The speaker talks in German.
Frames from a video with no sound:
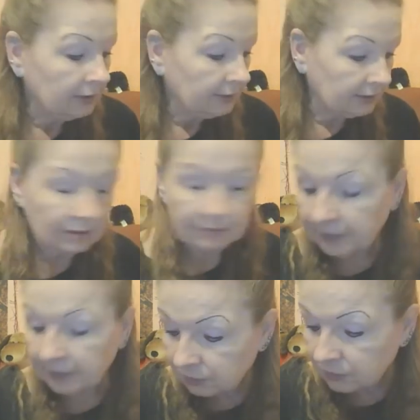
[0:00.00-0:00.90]
Ja,
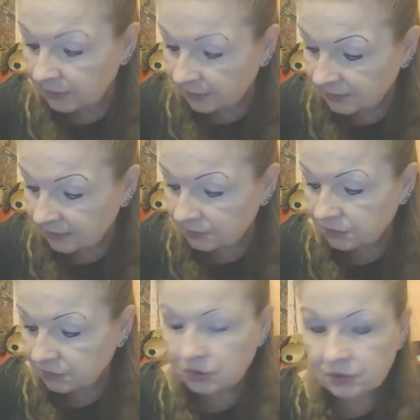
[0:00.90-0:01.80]
mein Hund hat ja so
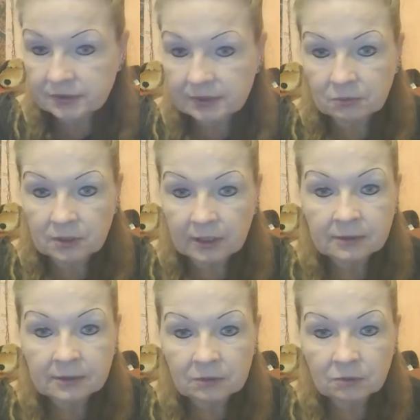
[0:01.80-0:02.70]
zwischen 7 und 8
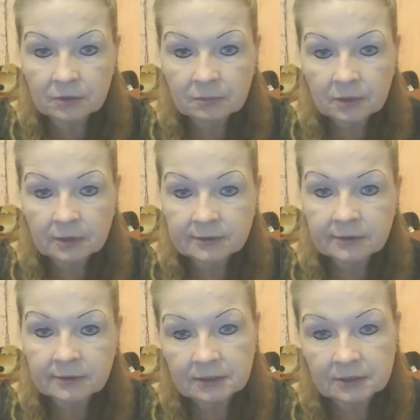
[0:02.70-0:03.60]
Kilo immer, ist ein
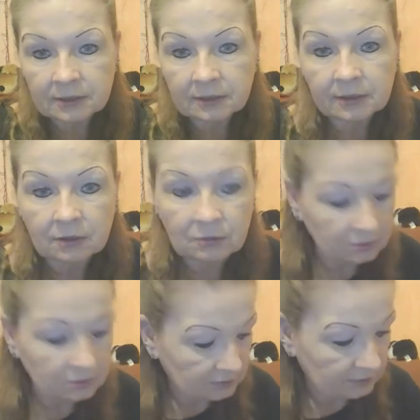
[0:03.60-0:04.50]
Cane Terrier
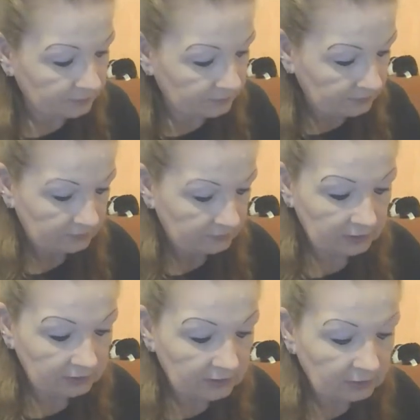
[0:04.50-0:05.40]
und ähm, wie
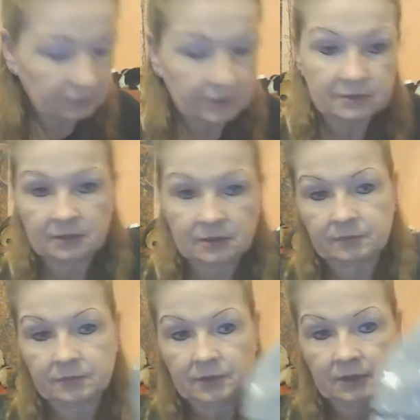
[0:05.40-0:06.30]
gesagt, passt
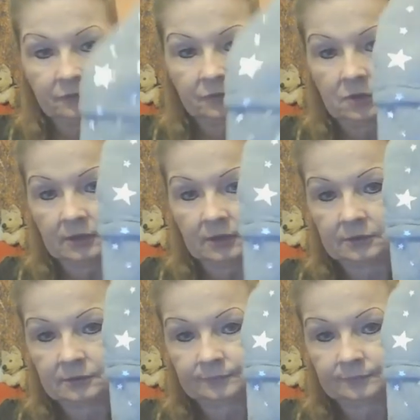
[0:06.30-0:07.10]
dem hervorragend.